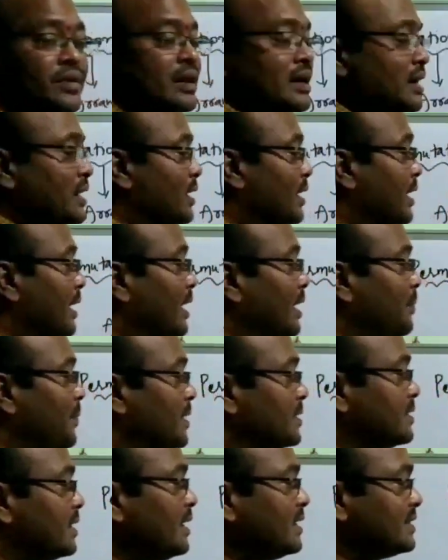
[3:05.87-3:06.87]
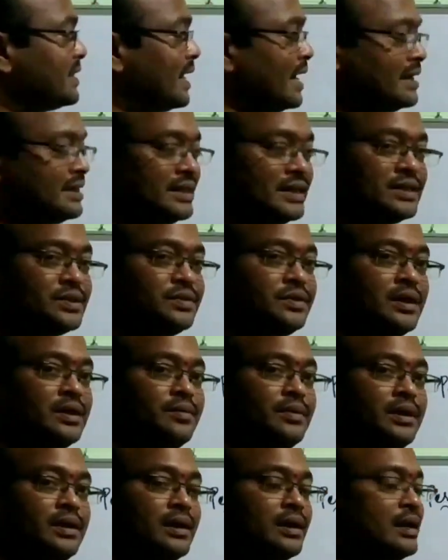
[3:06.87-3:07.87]
ఎలిమెంట్స్ అంటే సెలెక్ట్ చేసుకున్నాను అనమాట
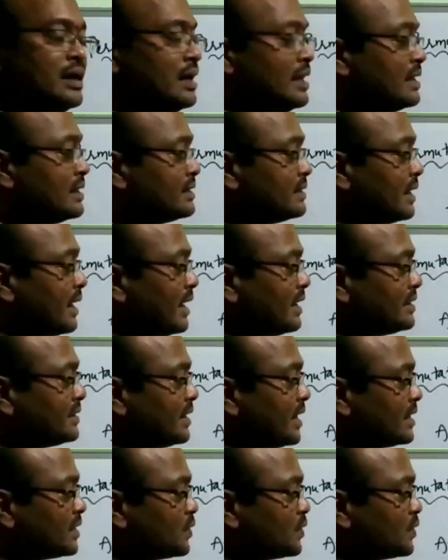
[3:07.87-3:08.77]
సెలెక్ట్ చేసుకున్న